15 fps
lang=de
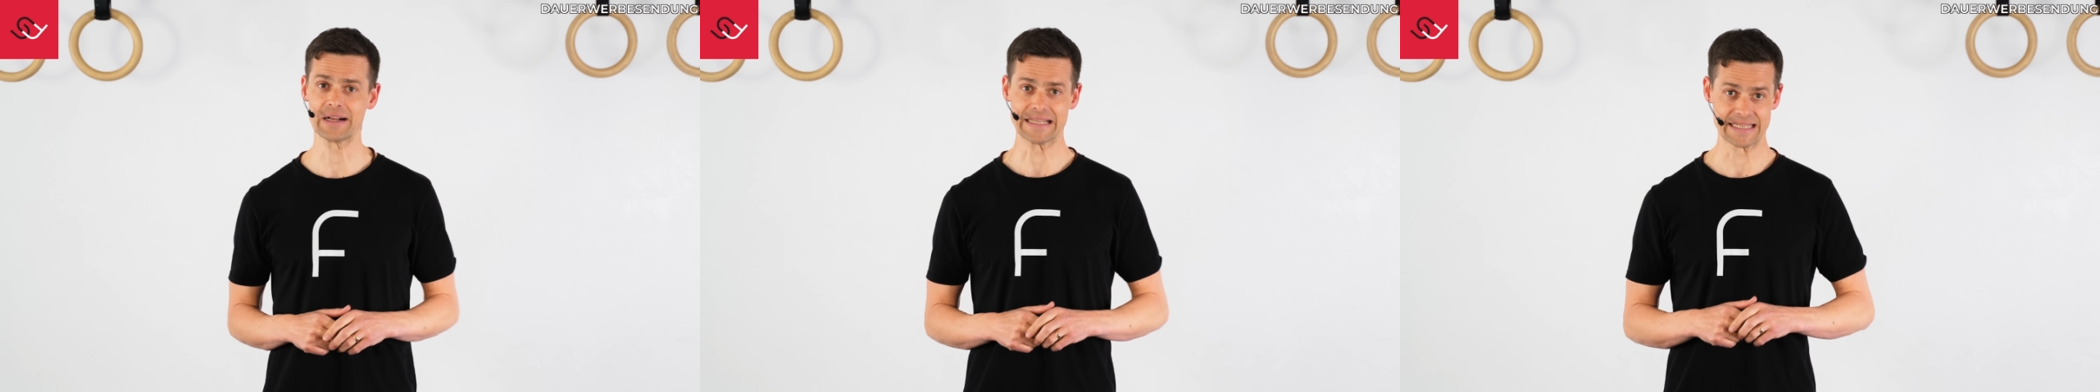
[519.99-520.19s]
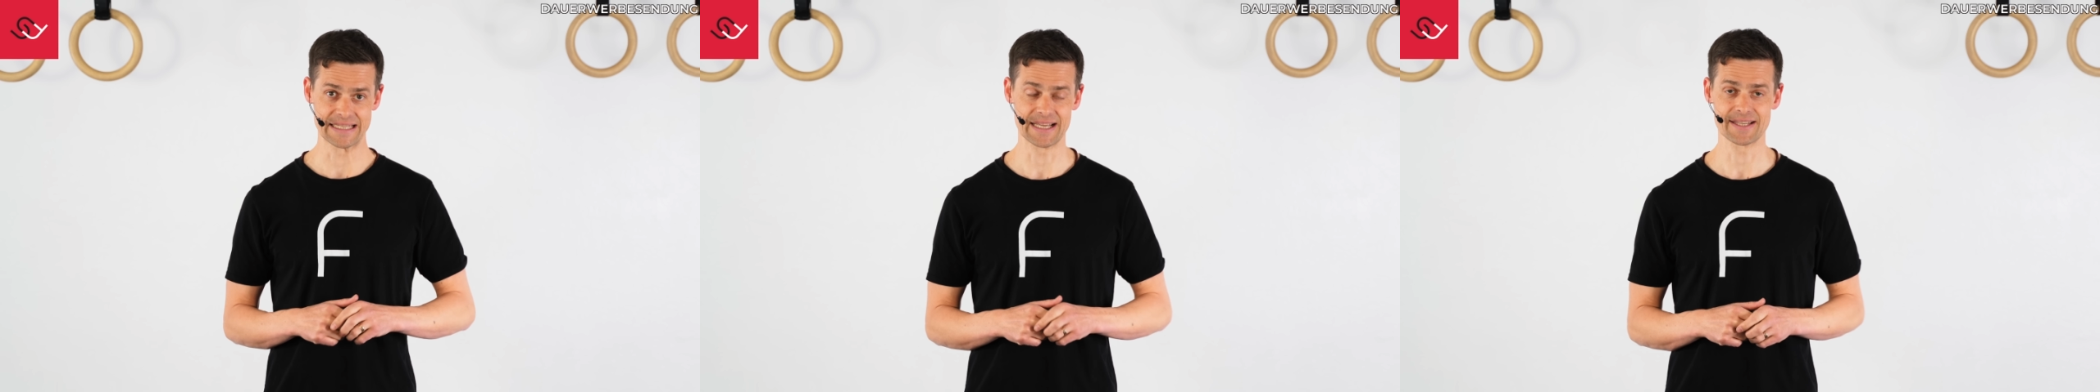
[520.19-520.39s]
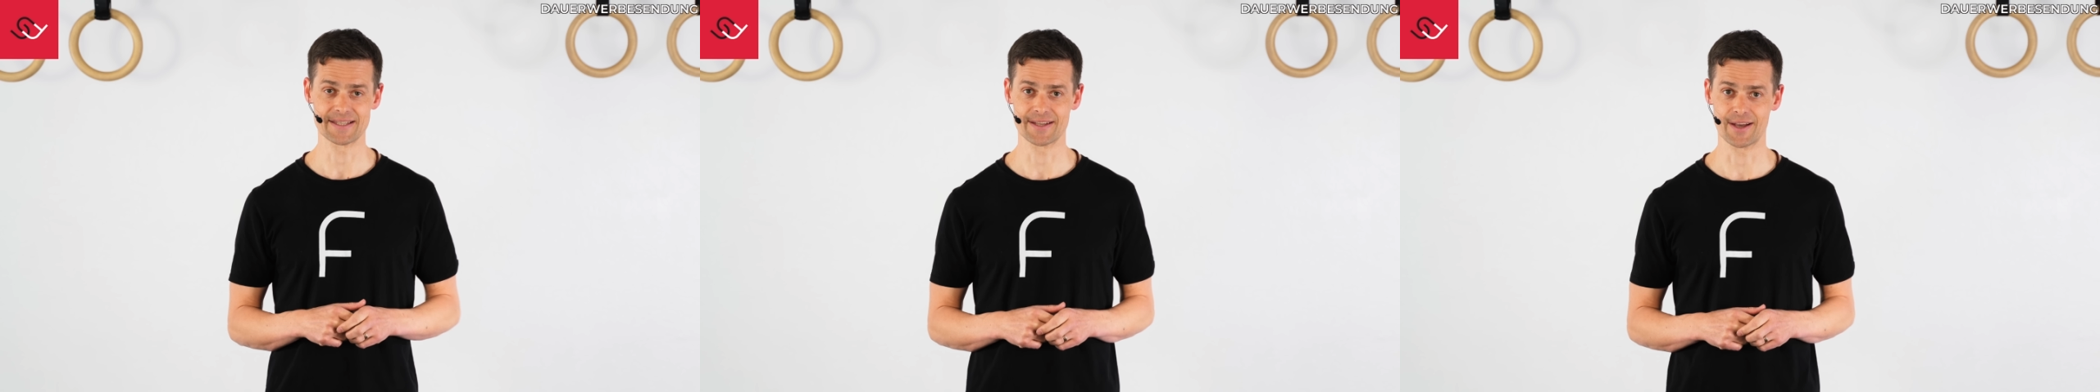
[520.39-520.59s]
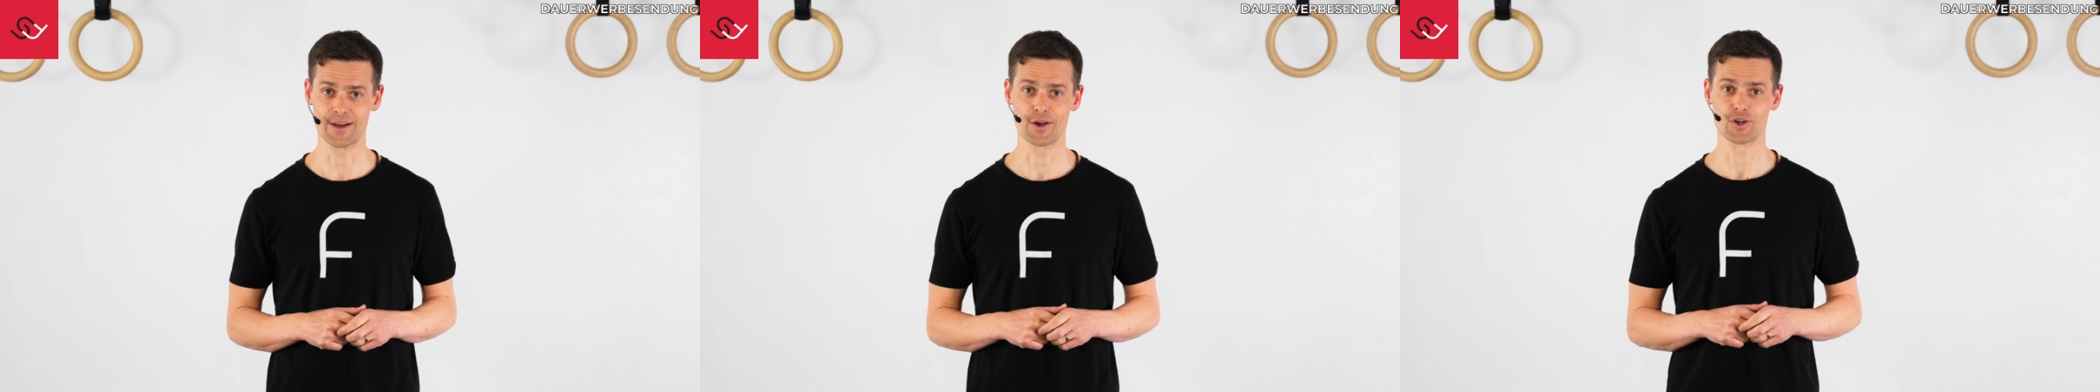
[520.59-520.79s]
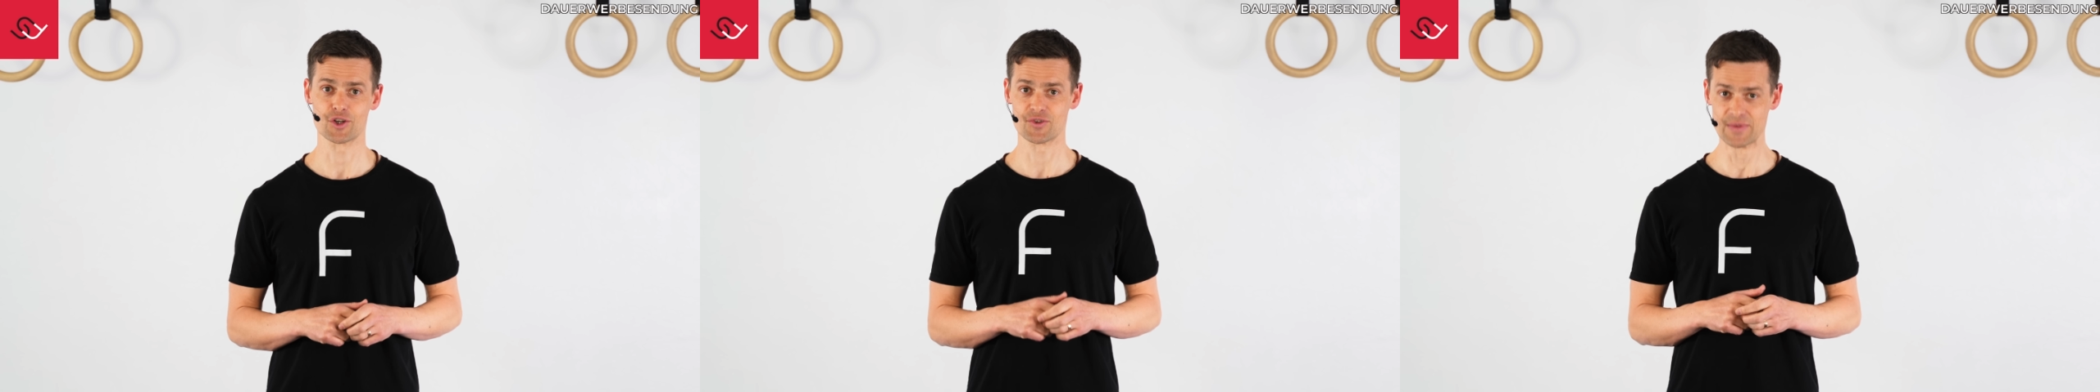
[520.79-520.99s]
halt sehr,
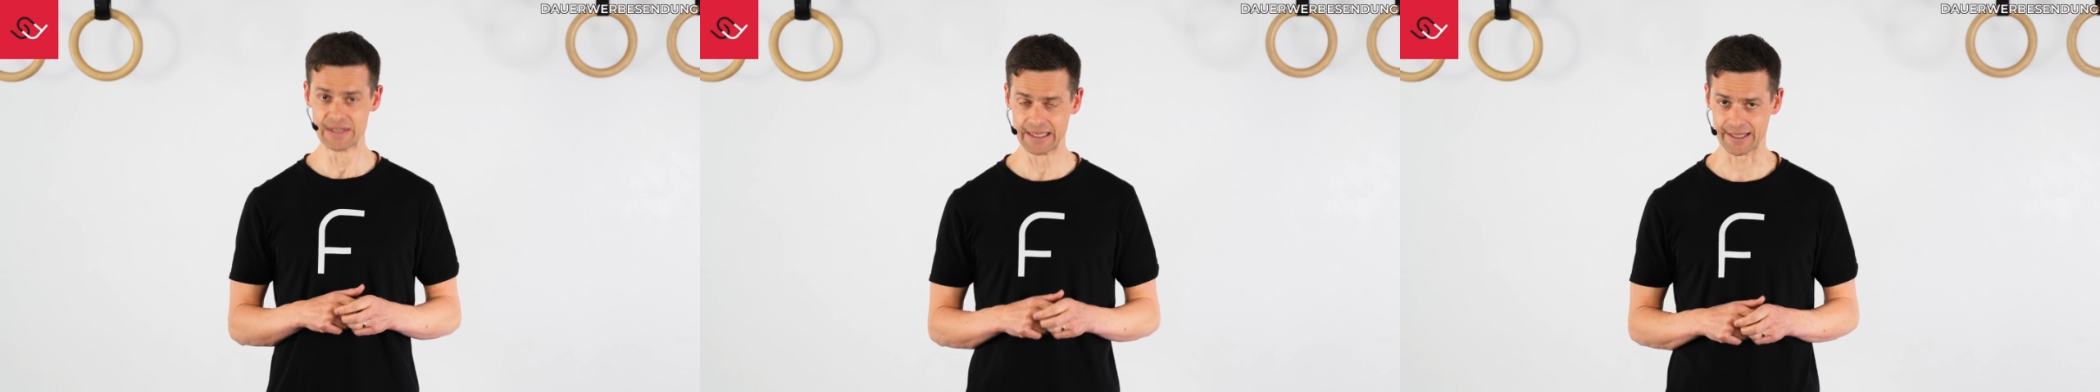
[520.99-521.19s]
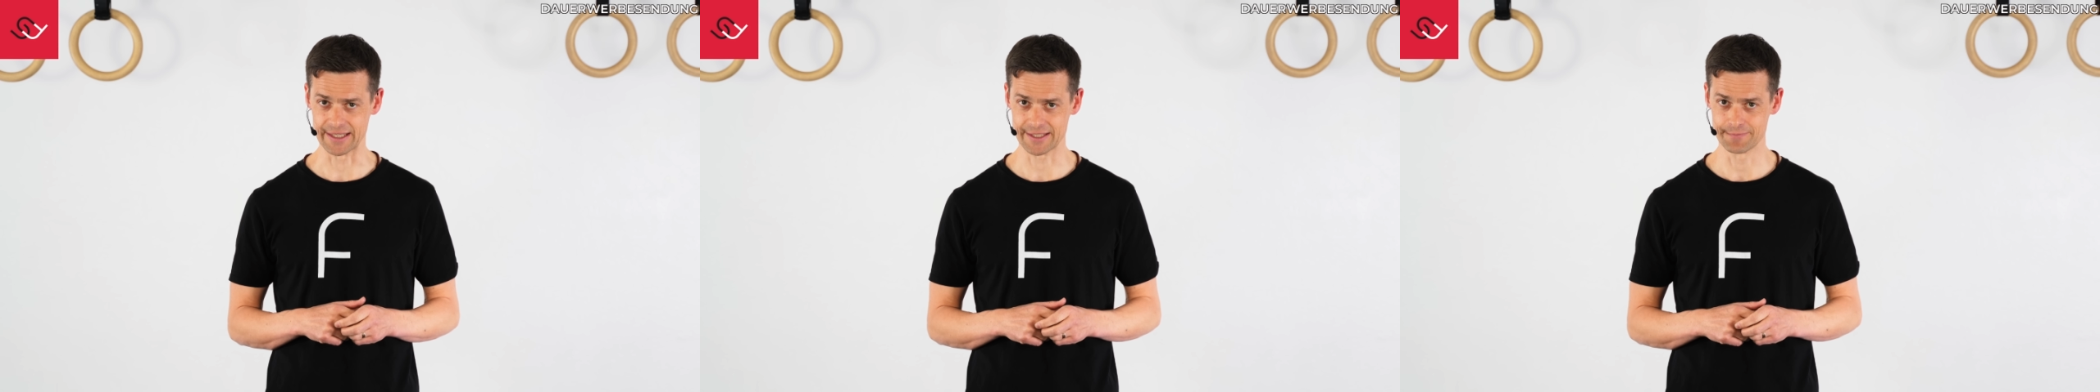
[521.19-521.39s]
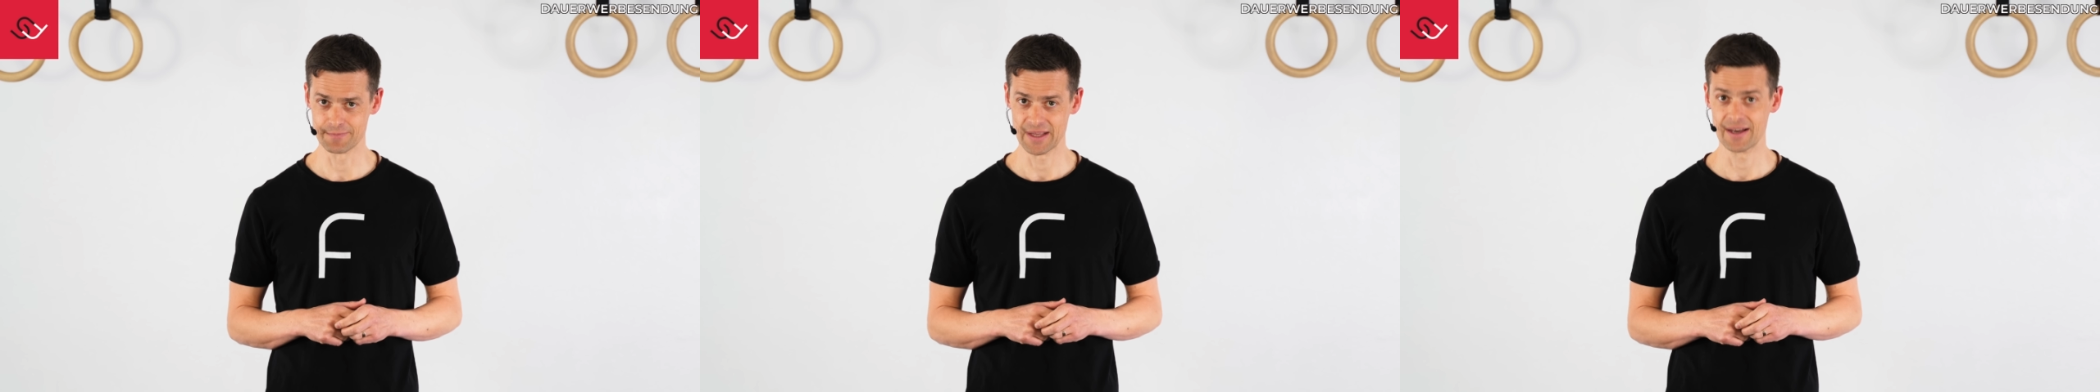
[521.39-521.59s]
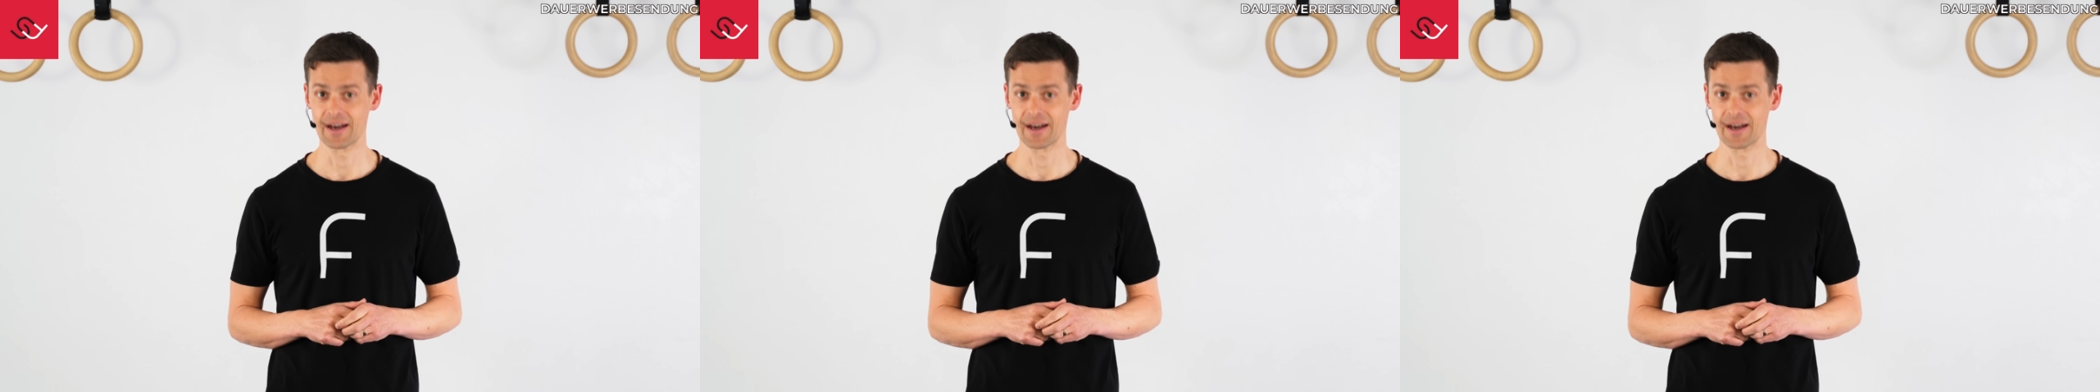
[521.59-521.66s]
sehr schwierig.